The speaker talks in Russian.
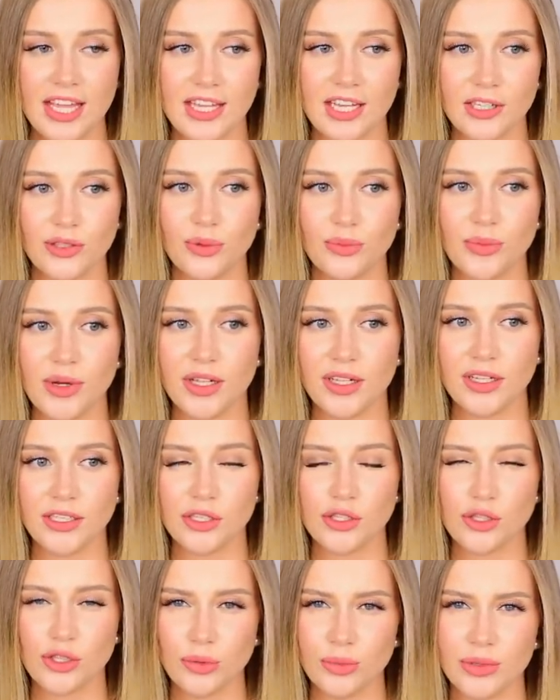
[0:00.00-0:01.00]
и я
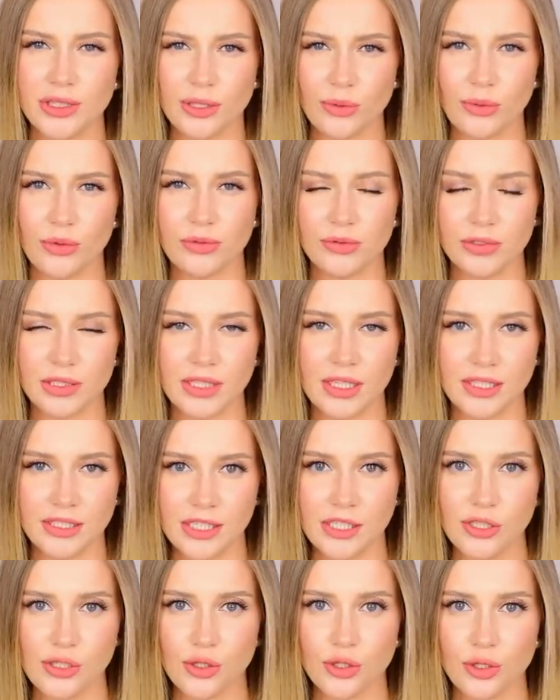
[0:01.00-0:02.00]
думала, что бы такое вот
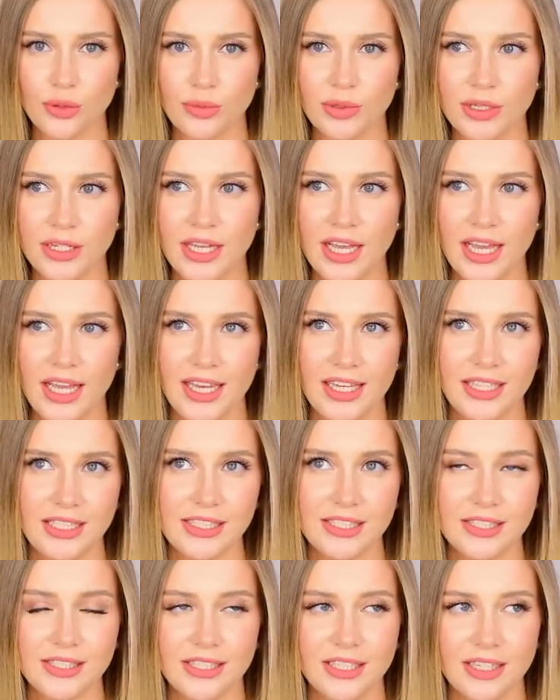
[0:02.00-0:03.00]
надеть, чтобы и
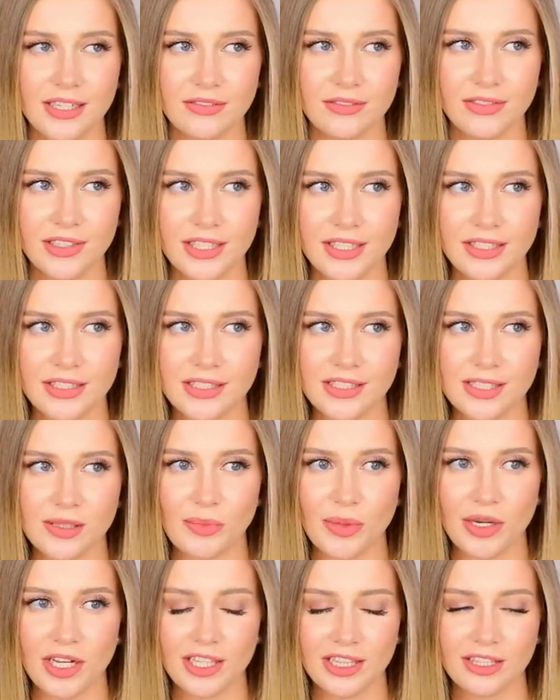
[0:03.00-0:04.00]
не сильно
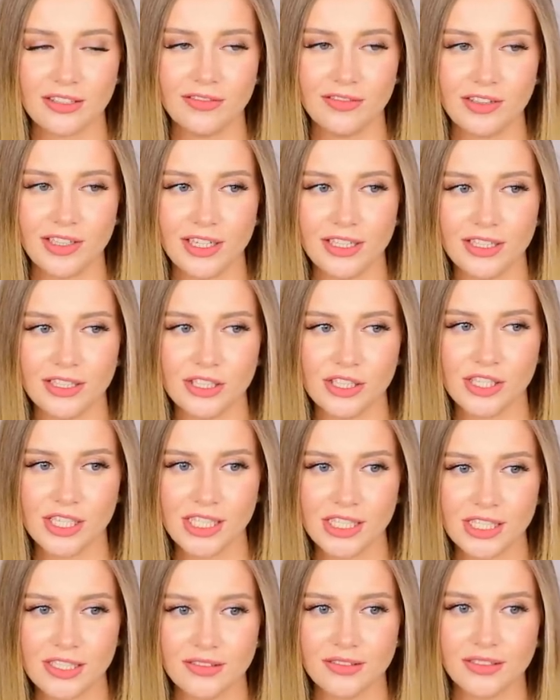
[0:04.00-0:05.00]
вырядиться, при этом выглядеть
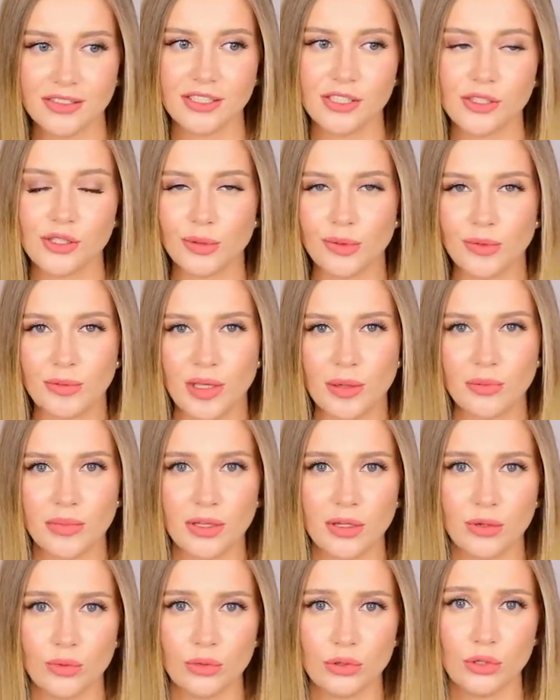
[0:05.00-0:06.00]
женственно, и чтобы мне
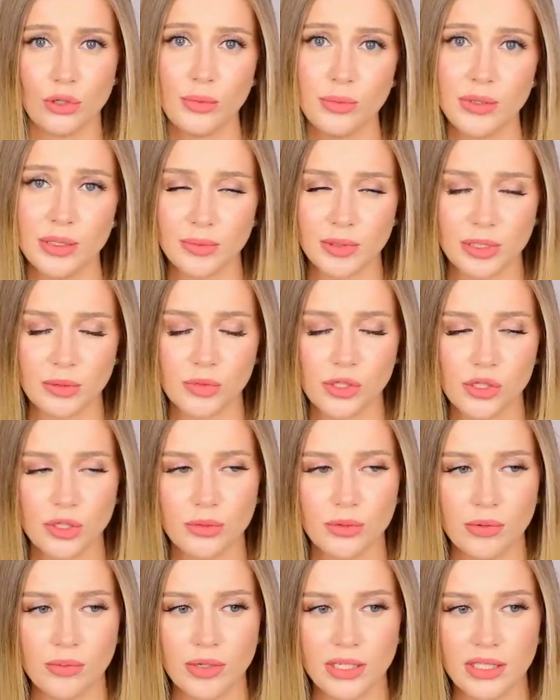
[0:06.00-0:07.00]
было удобно, потому
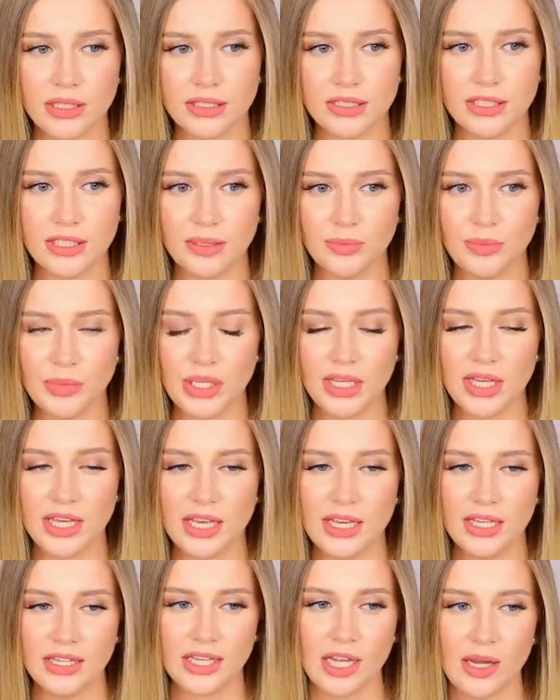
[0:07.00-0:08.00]
что мы были с детьми,
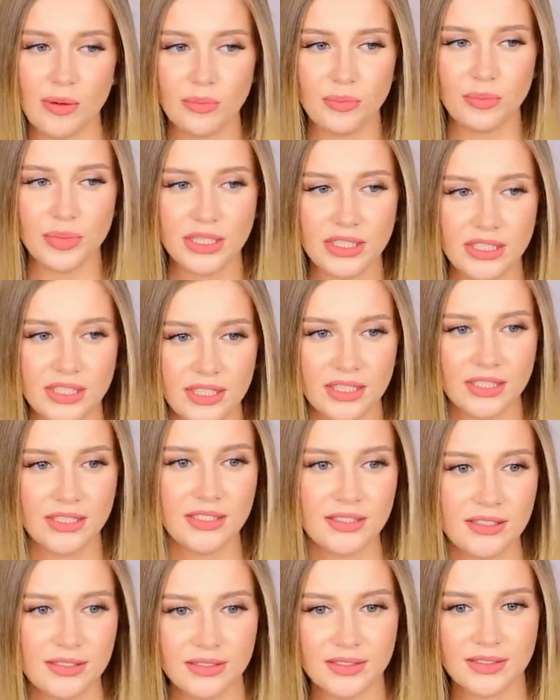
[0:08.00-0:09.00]
там,
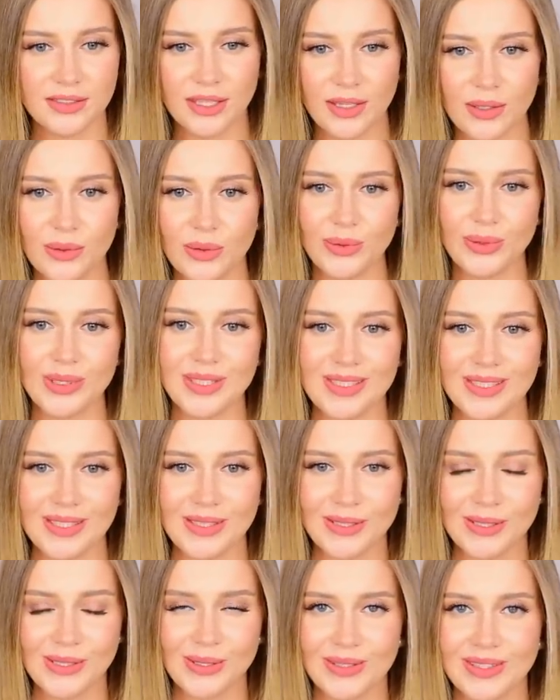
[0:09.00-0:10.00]
присесть, э,
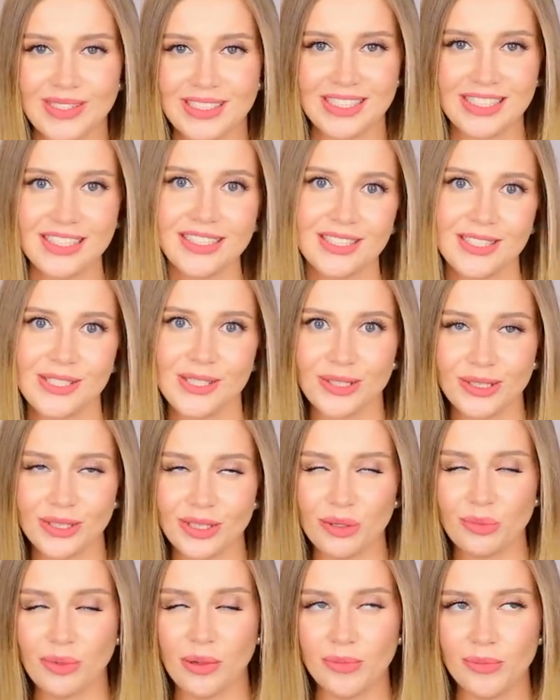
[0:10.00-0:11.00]
нагнуться, что-то сделать,
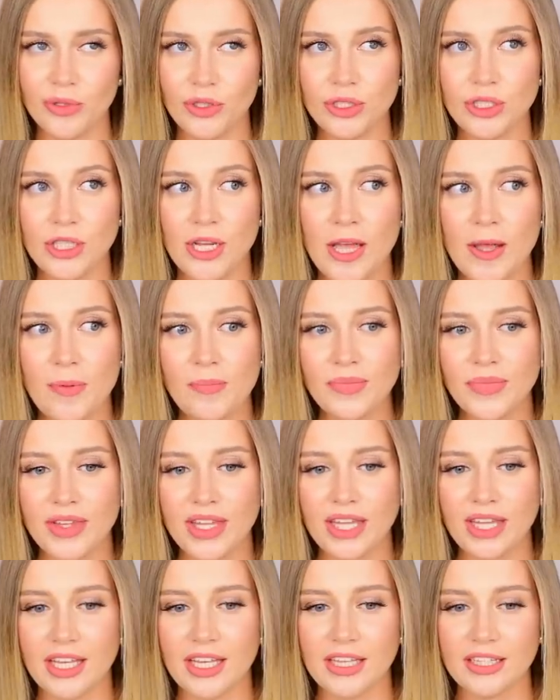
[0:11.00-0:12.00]
что-то помочь.
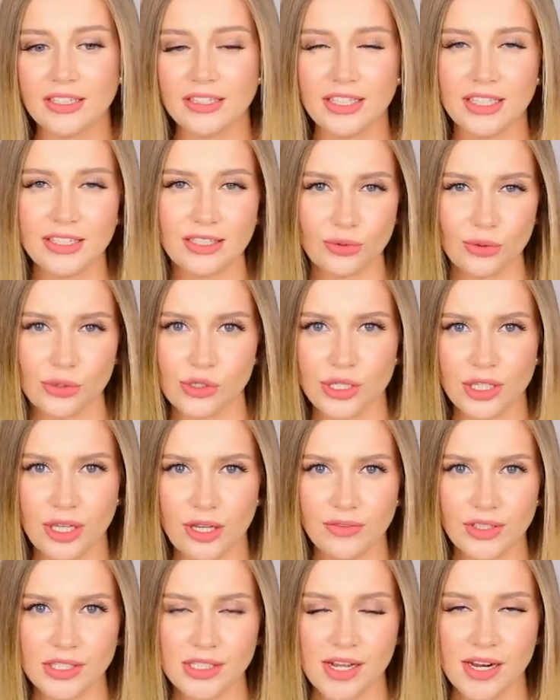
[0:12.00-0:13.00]
И это тоже
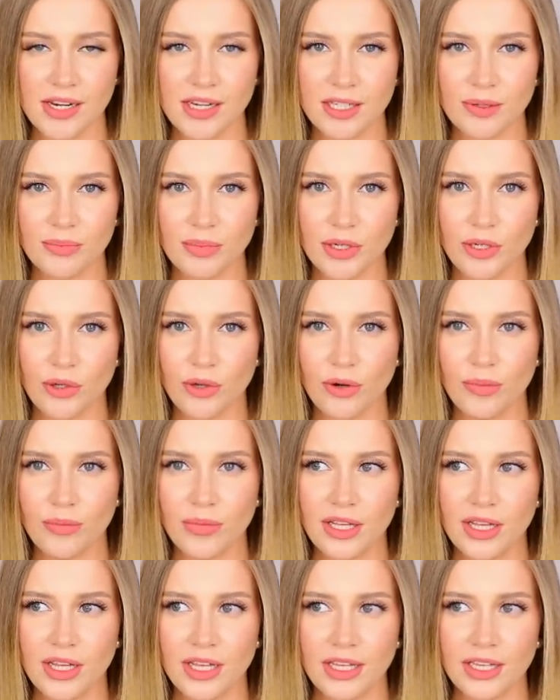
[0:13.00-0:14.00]
неофициальный
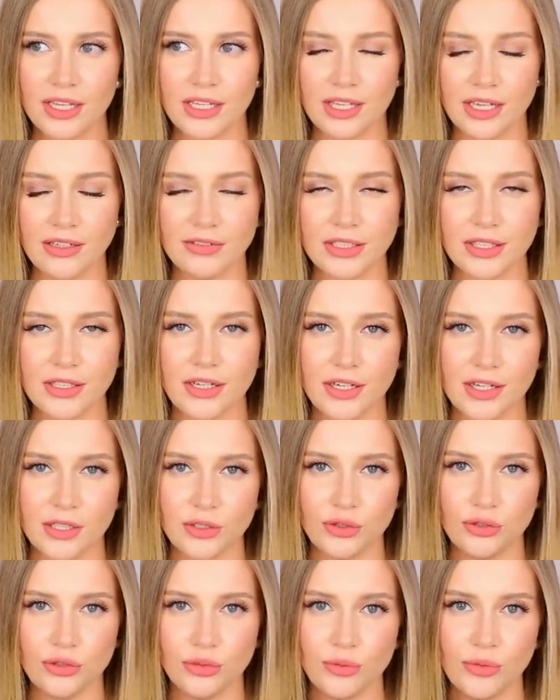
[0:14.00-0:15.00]
прием. Я взяла
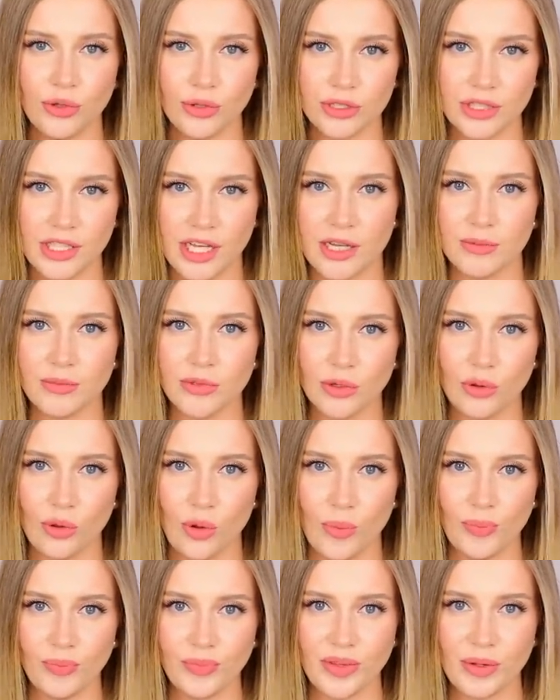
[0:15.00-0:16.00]
костюм от Time
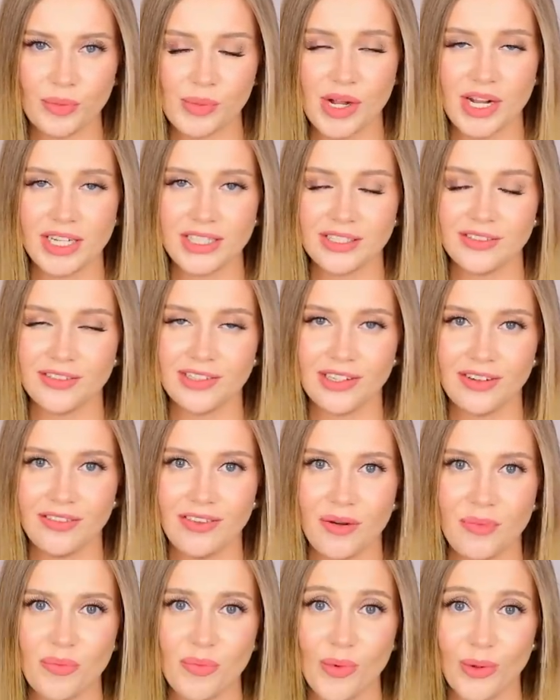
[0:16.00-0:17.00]
Claw показывала
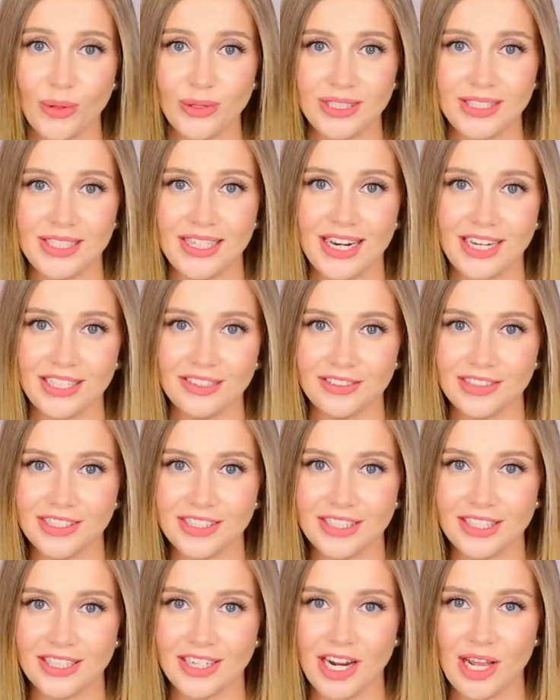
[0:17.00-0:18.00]
вам полный наряд в
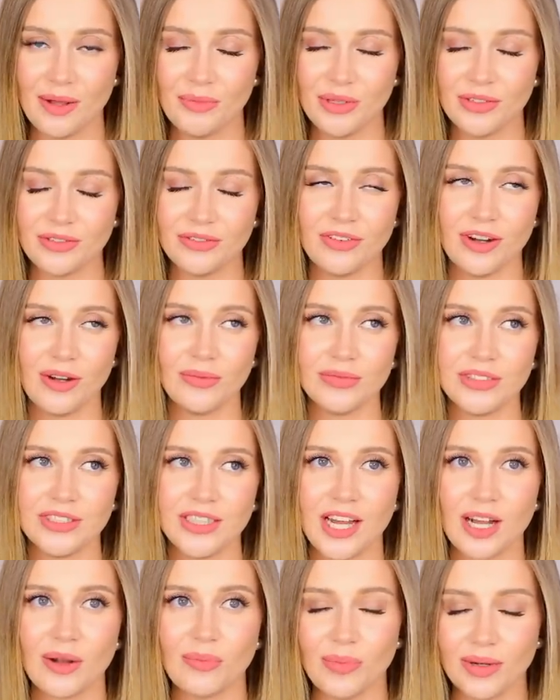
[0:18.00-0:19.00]
Инстаграме, вам
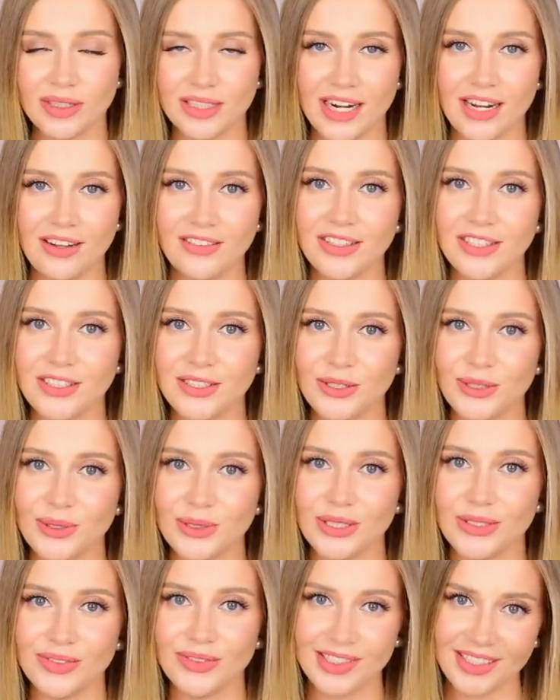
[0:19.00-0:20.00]
так понравилось,
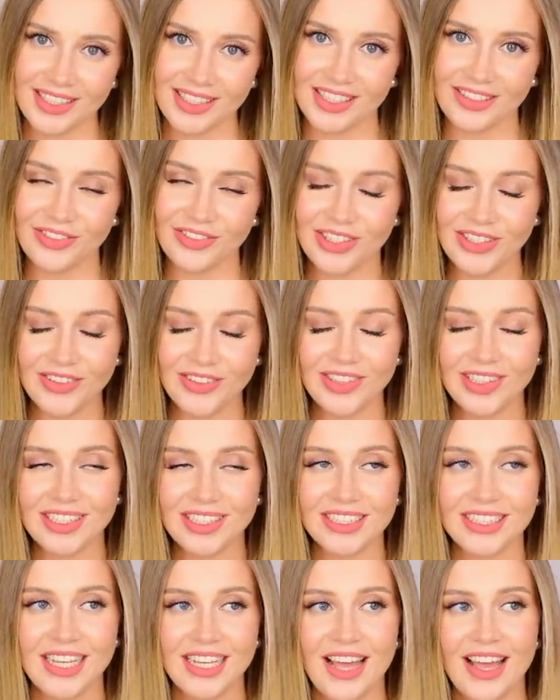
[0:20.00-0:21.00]
еще и
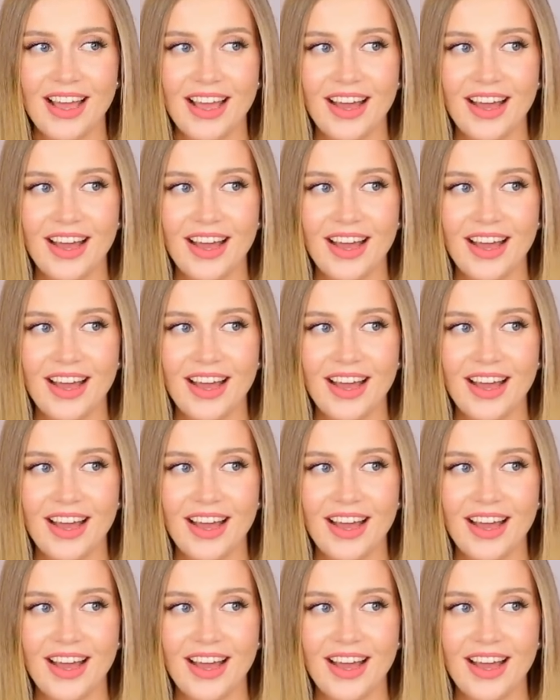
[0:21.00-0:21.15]
сфотографировалась.